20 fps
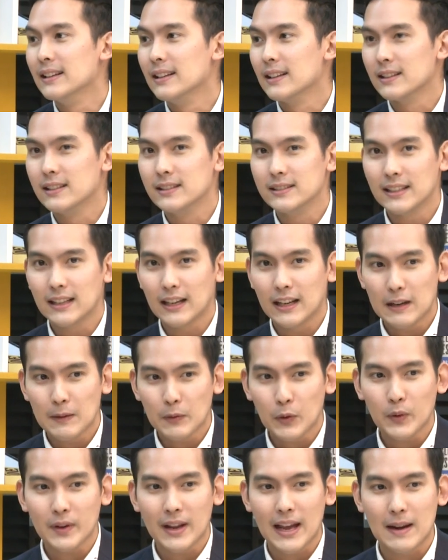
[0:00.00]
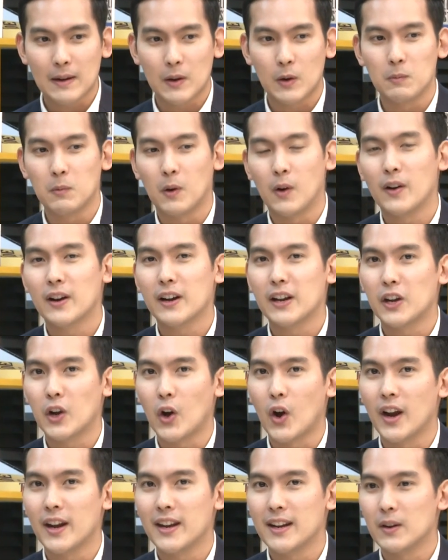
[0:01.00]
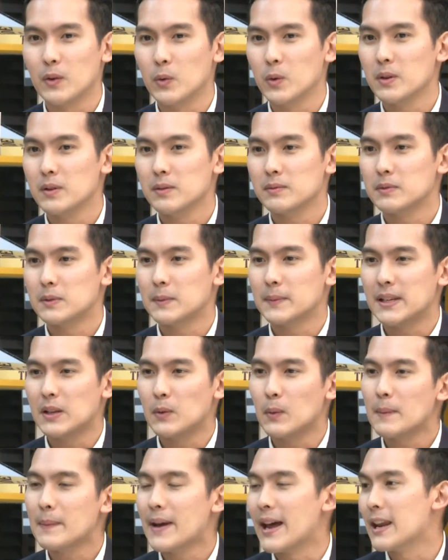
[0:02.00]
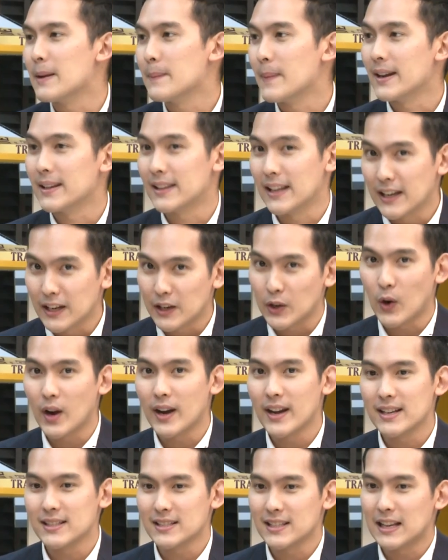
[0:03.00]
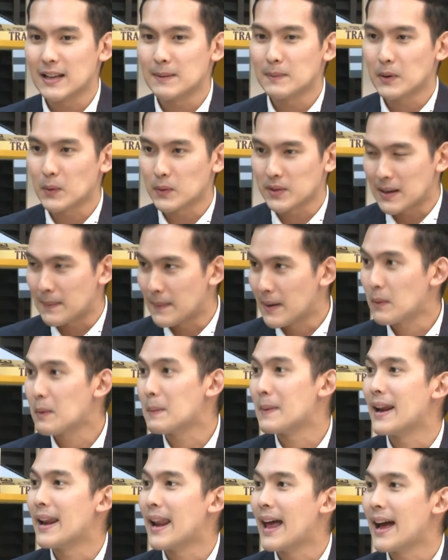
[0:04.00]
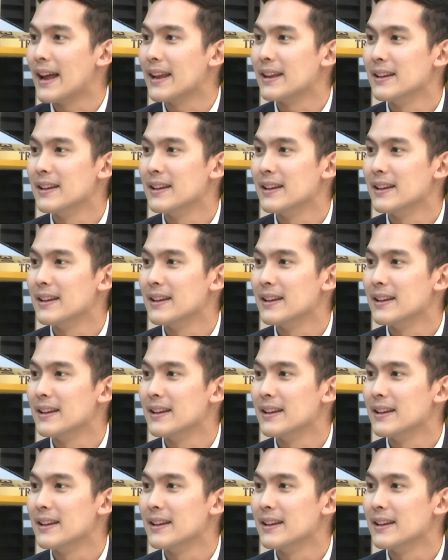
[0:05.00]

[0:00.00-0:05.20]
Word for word: คือจริงแล้วเริ่มต้นงานคนบอกว่าเงินน้อยเนี่ยโอ้ยจะคิดวางแผนทำไมแต่เงินน้อยจริงๆแล้วมันสามารถวางแผนได้